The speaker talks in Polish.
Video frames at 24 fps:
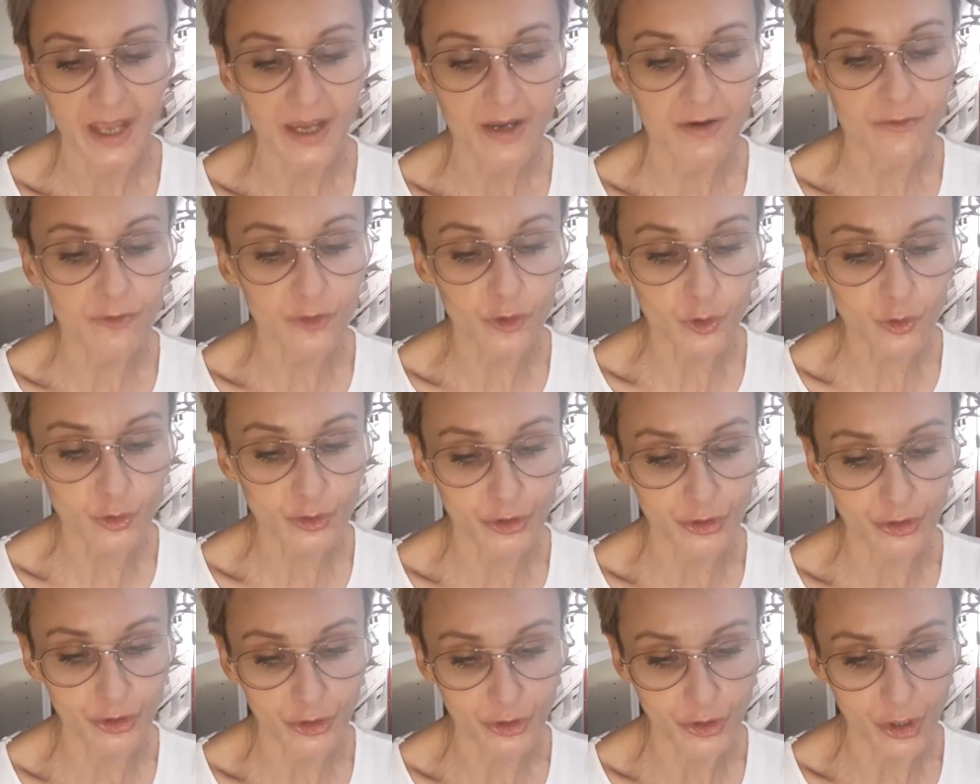
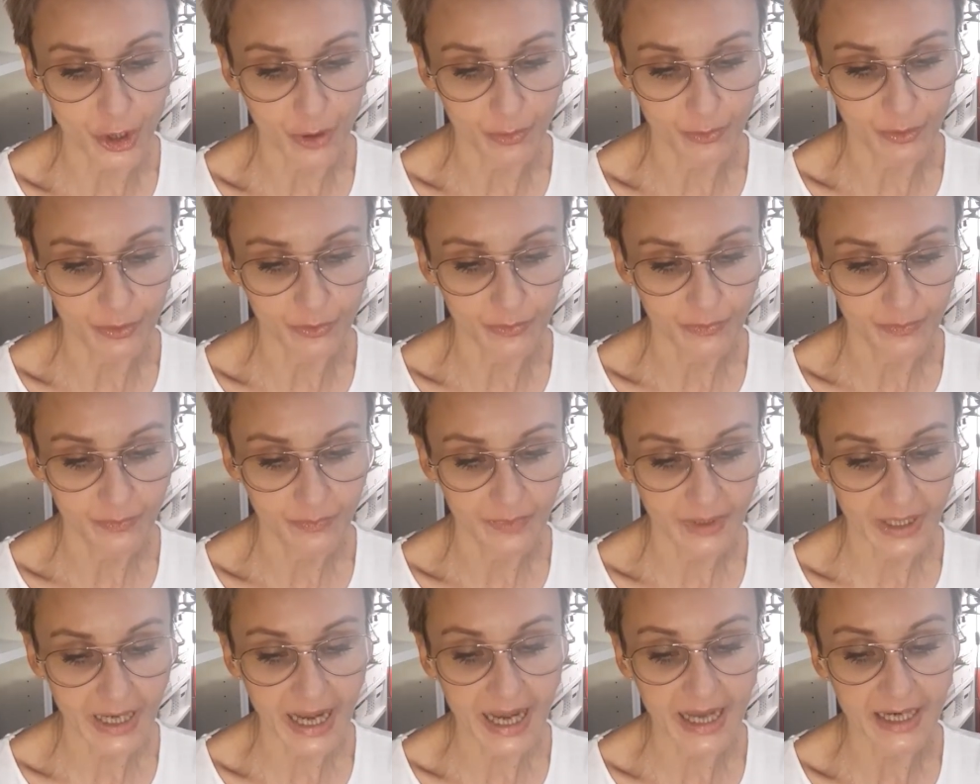wróci do domu.
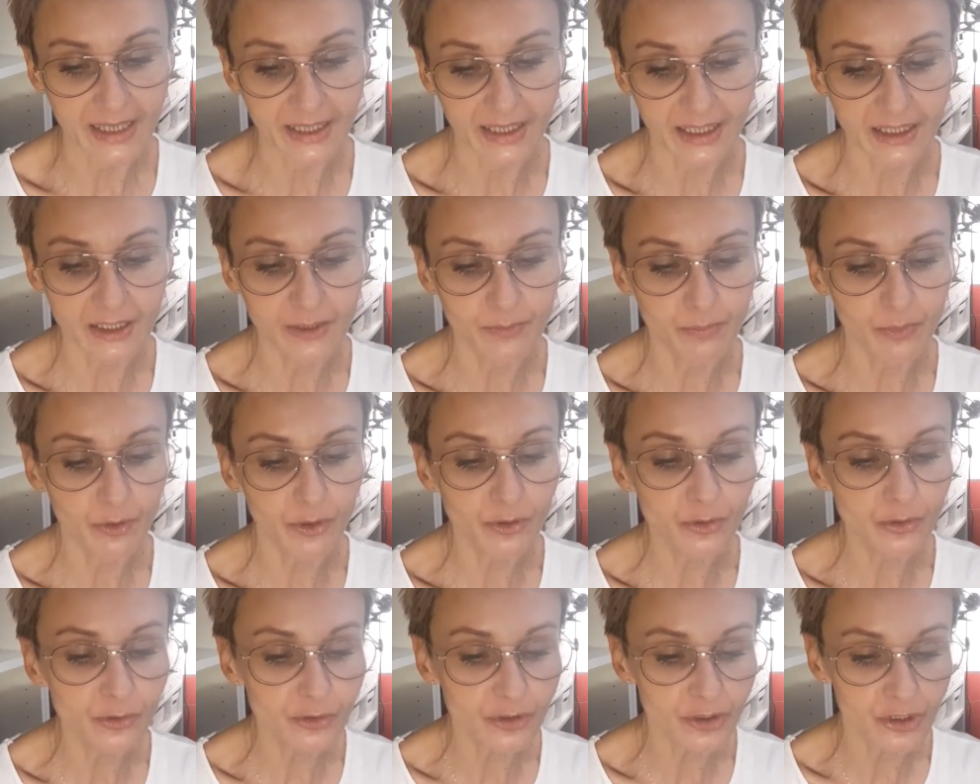Ale kiedy
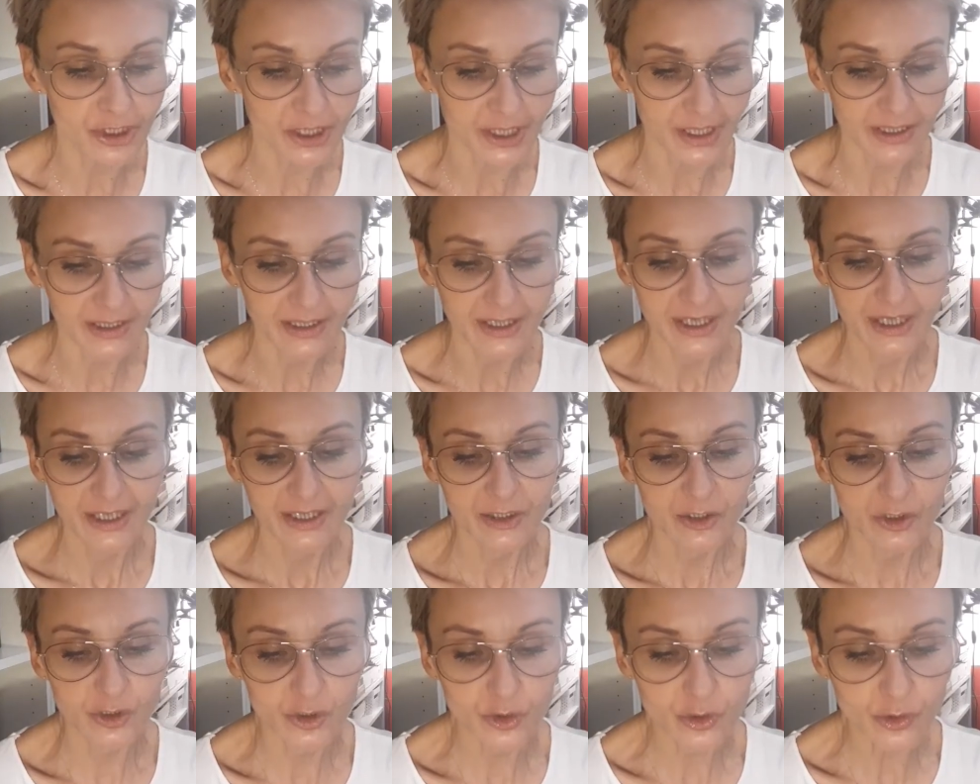pojutrze,
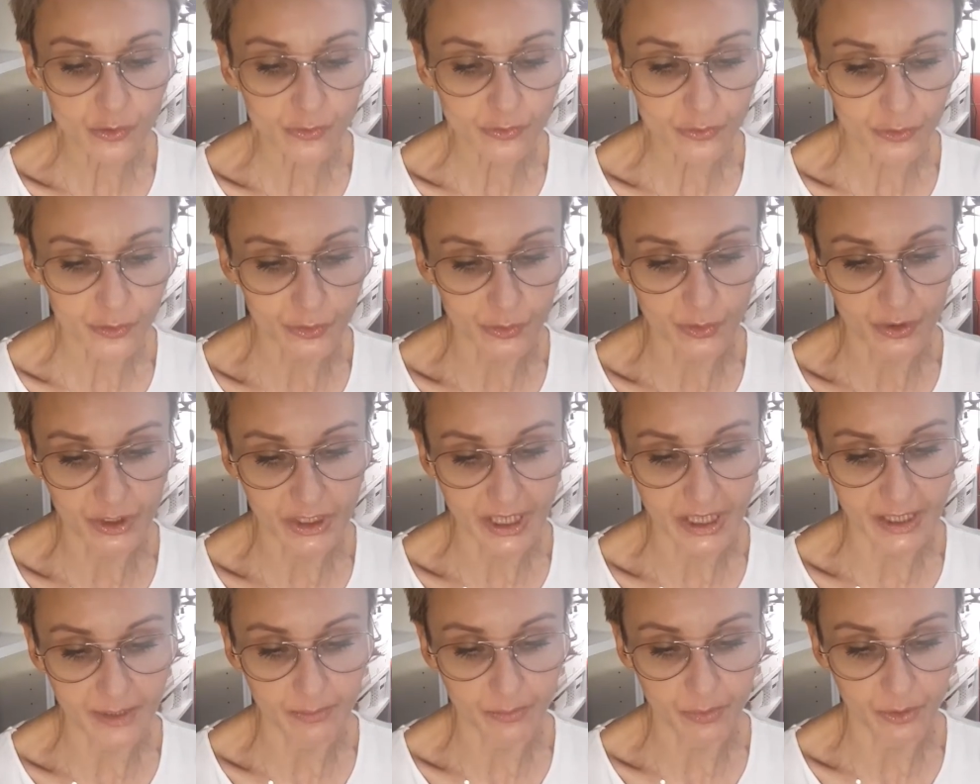znów
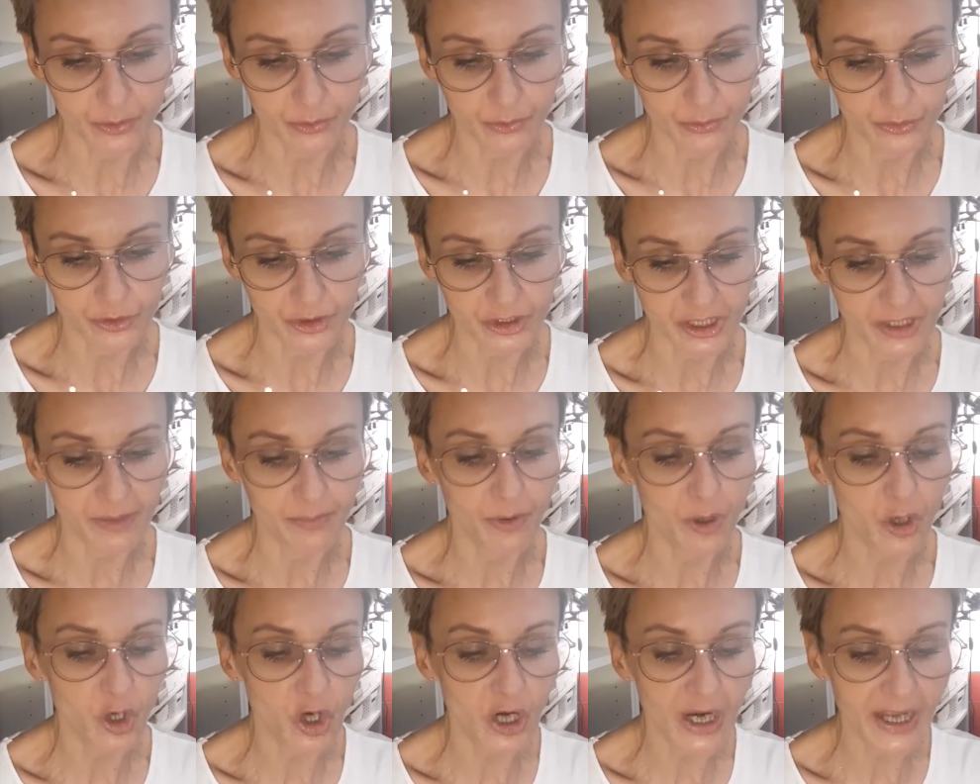usłyszeli pojutrze i
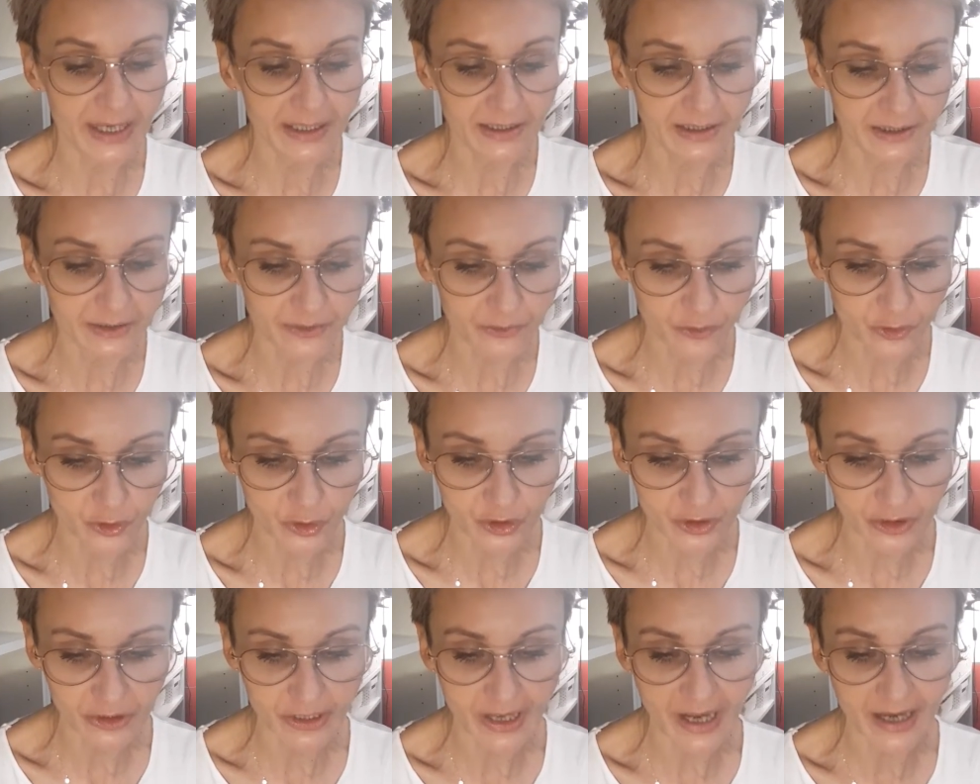po kolejnych dwóch
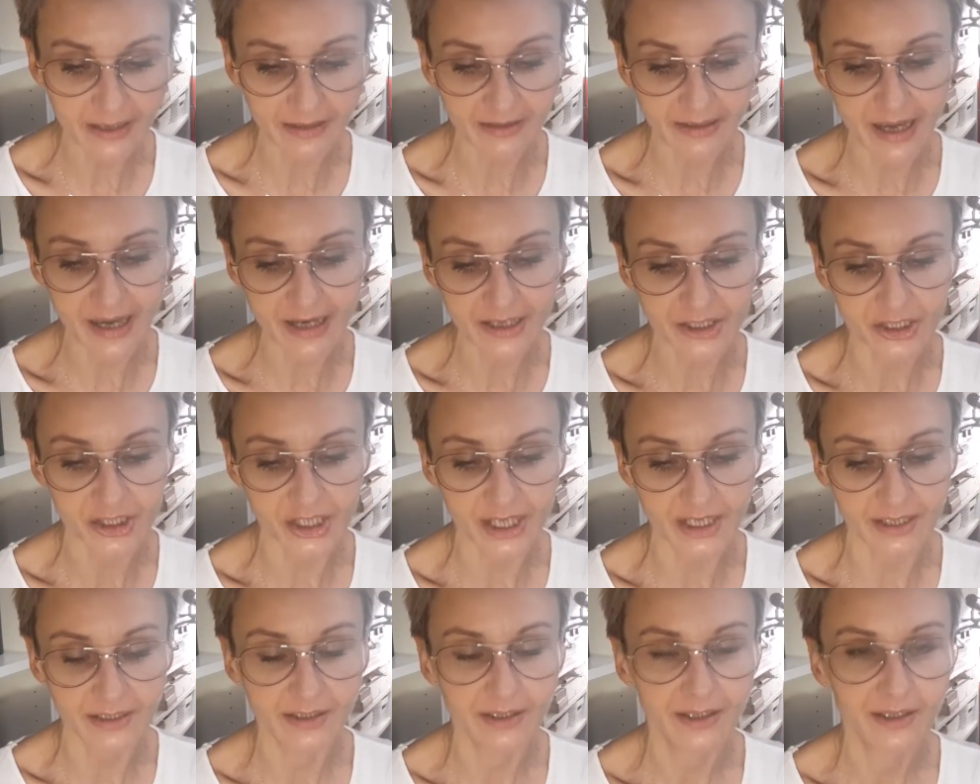dniach
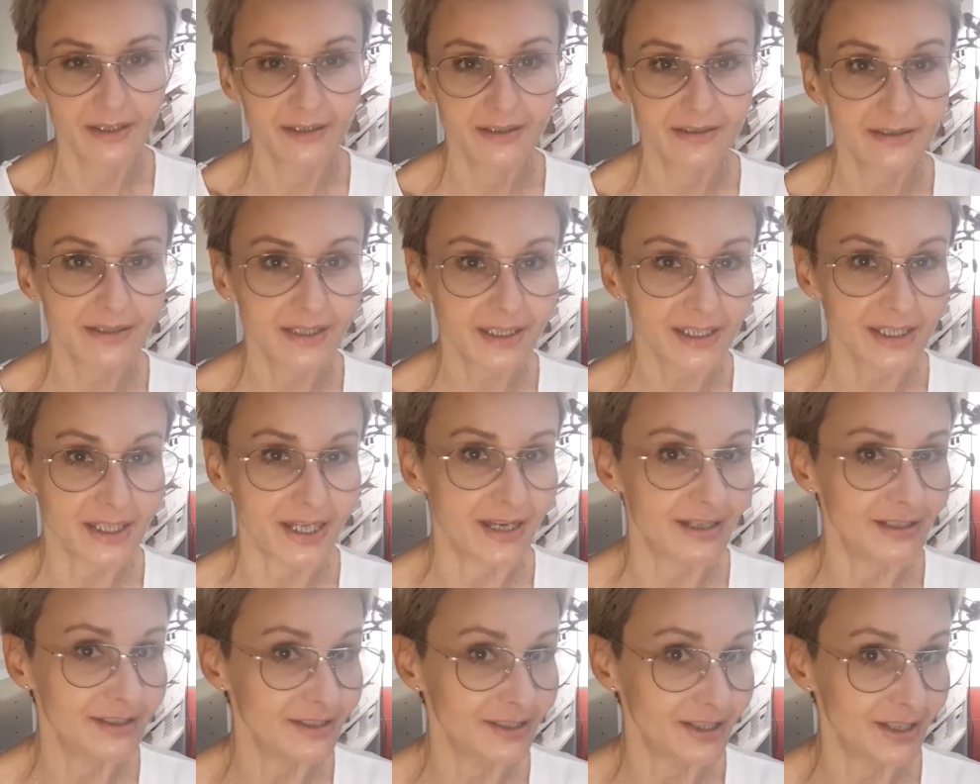także –
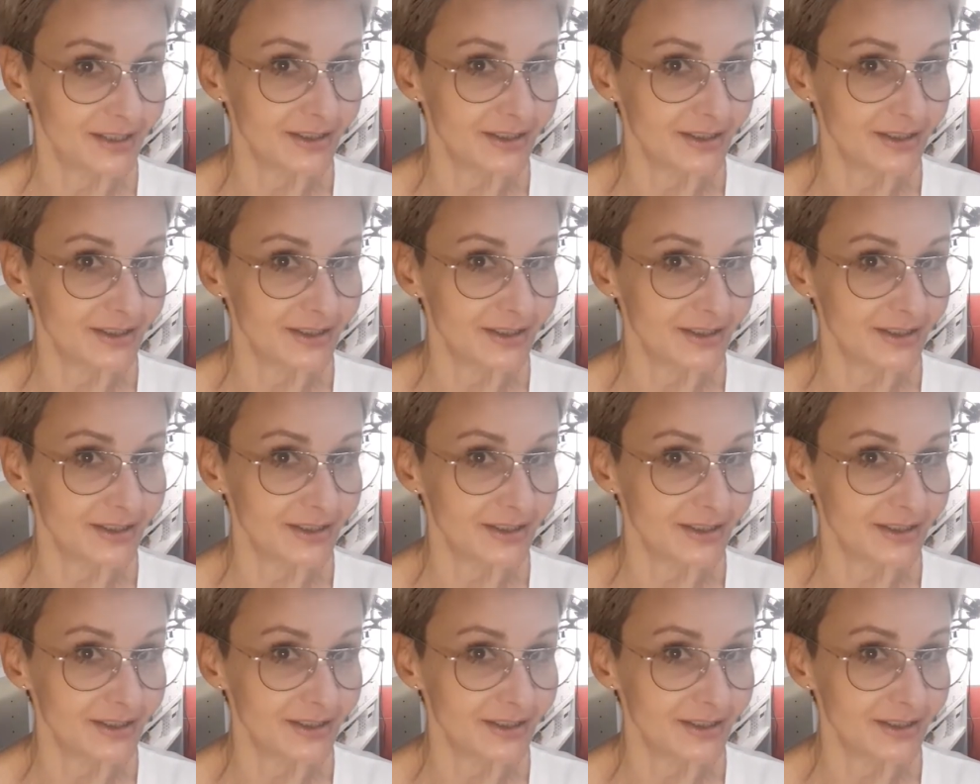zaczęli się